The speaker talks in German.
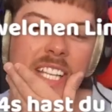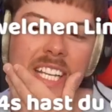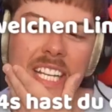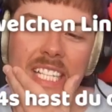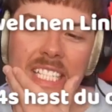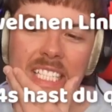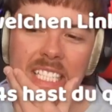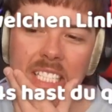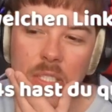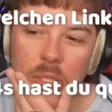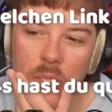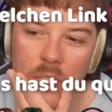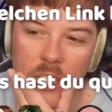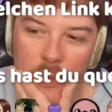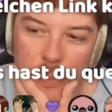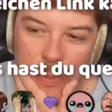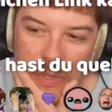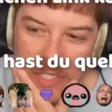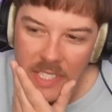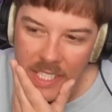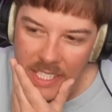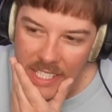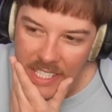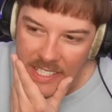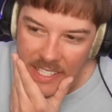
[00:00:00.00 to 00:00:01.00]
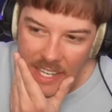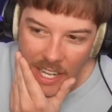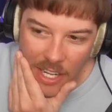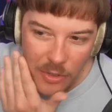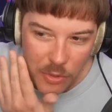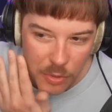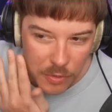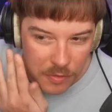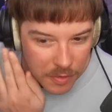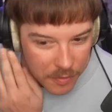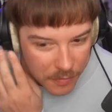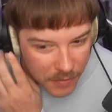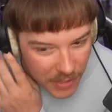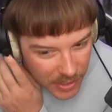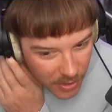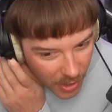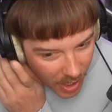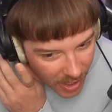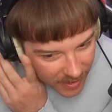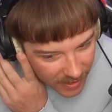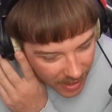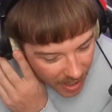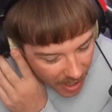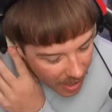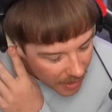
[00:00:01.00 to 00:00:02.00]
Digga, Nico, ich muss den jetzt anrufen. Wieso
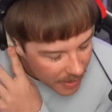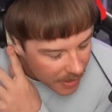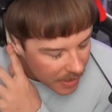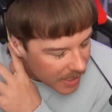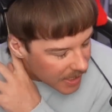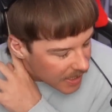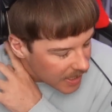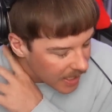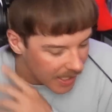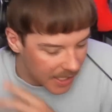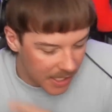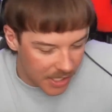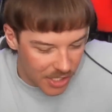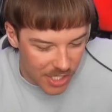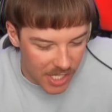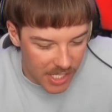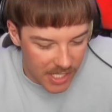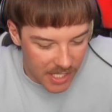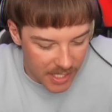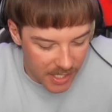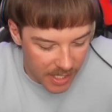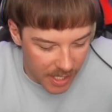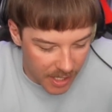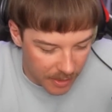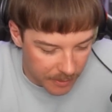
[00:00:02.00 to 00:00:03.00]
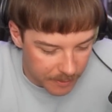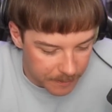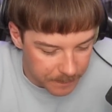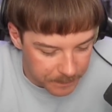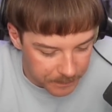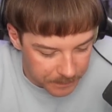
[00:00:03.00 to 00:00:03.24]
hat der Hanna nicht reingeschnitten da?